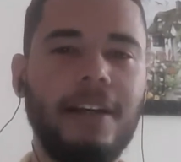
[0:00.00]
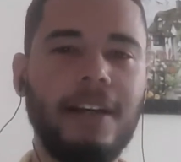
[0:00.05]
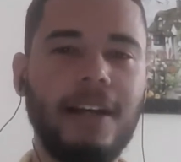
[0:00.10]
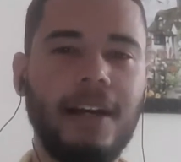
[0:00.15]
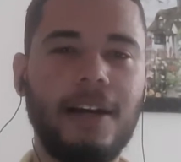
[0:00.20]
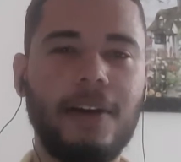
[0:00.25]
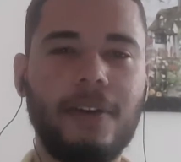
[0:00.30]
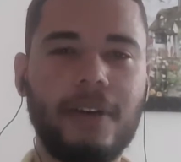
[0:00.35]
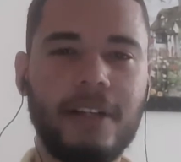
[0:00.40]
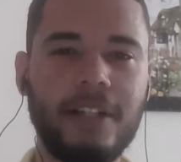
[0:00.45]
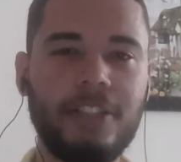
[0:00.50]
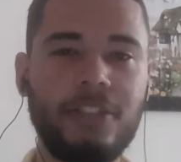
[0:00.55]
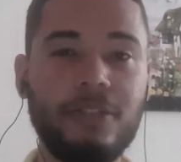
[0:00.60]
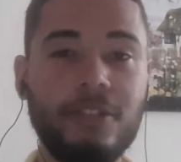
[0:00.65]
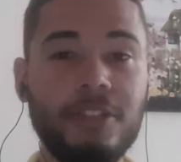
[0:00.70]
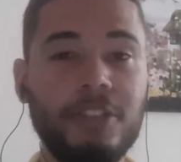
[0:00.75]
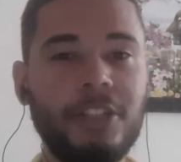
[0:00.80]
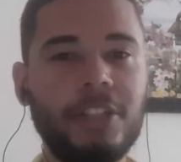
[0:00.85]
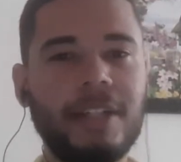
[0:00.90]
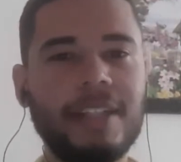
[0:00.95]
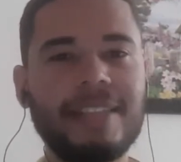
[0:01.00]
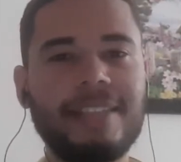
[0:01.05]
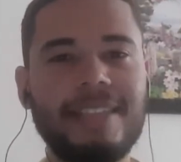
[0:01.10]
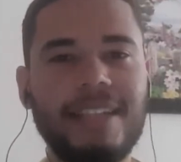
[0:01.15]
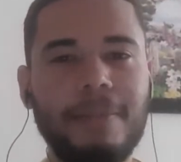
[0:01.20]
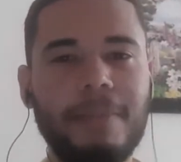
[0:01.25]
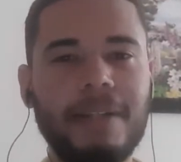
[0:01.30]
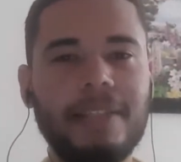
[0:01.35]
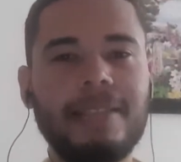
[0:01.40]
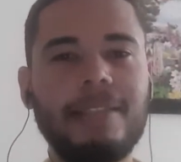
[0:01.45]
Agora eles tinham que
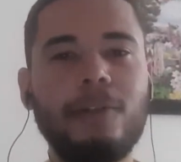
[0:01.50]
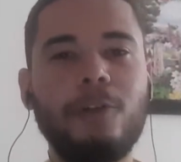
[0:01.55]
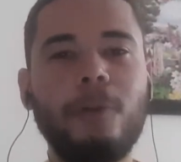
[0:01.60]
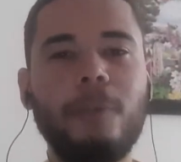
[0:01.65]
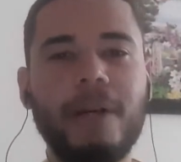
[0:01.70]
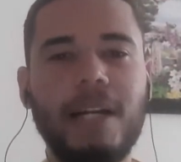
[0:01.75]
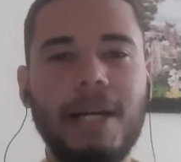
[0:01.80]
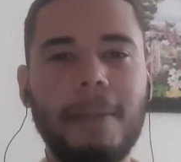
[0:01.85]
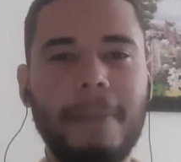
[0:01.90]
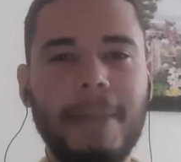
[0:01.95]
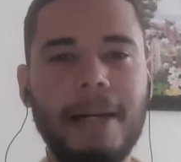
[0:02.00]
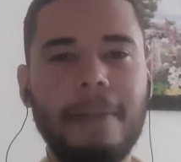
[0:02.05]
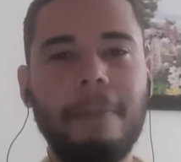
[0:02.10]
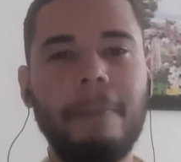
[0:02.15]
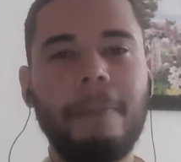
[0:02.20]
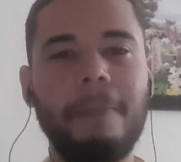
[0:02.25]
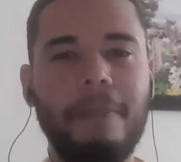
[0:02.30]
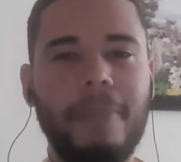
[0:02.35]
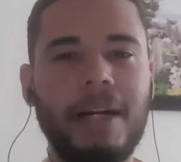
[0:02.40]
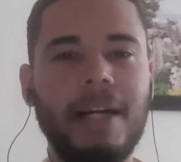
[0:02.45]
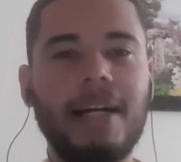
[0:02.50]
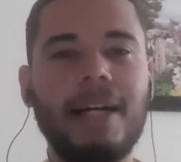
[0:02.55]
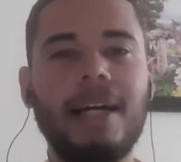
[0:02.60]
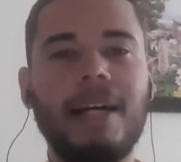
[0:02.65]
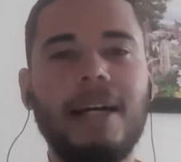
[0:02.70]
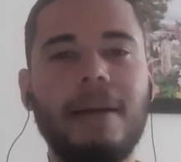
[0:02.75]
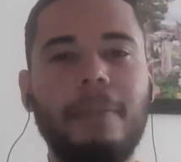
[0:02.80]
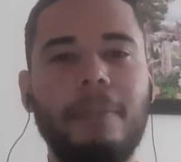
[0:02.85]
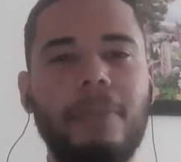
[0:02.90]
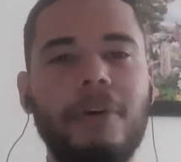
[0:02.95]
descansar para se recuperar
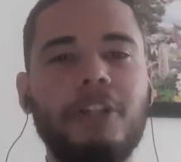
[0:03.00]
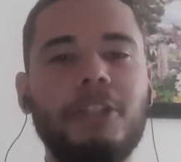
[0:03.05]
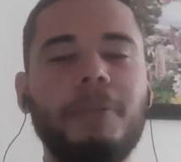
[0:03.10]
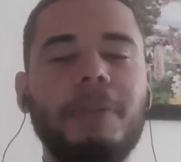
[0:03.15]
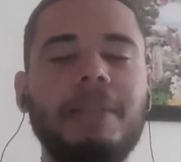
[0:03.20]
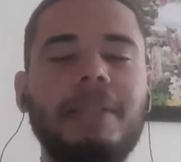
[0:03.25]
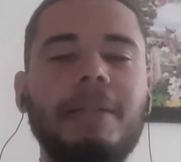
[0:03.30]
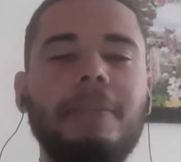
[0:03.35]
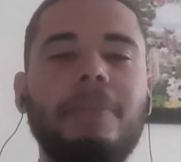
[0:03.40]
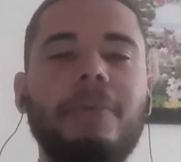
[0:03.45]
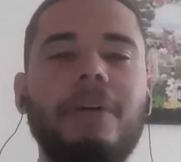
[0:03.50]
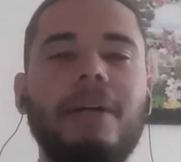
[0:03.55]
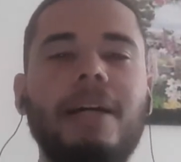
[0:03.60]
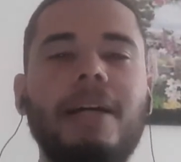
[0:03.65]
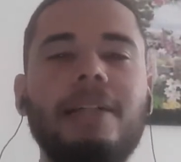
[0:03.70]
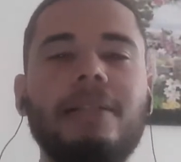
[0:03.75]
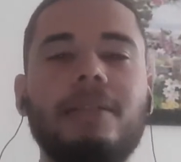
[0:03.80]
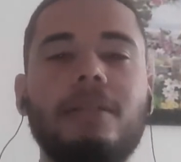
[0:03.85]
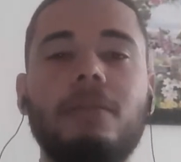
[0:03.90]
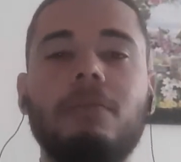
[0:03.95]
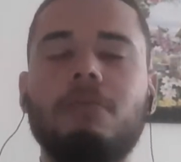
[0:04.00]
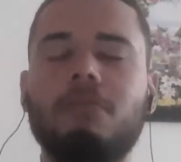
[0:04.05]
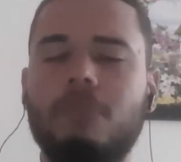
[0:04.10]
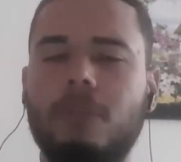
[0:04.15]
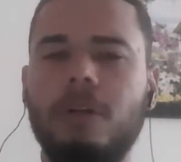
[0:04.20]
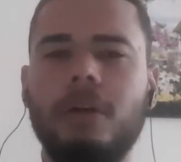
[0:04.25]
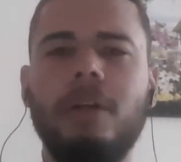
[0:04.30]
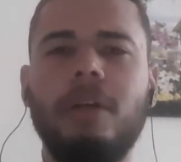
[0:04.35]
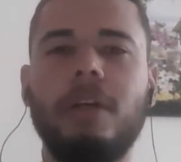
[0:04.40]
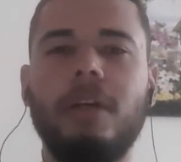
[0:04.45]
para a próxima temporada
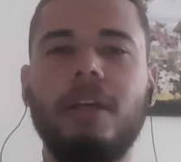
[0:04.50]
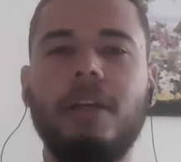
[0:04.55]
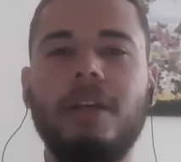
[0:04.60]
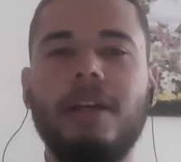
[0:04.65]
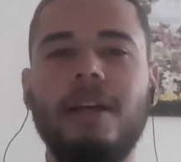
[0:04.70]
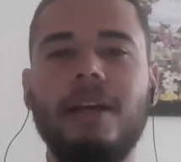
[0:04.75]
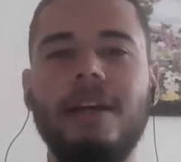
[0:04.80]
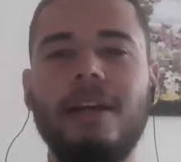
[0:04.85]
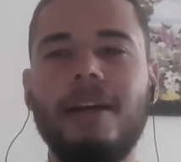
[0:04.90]
ok,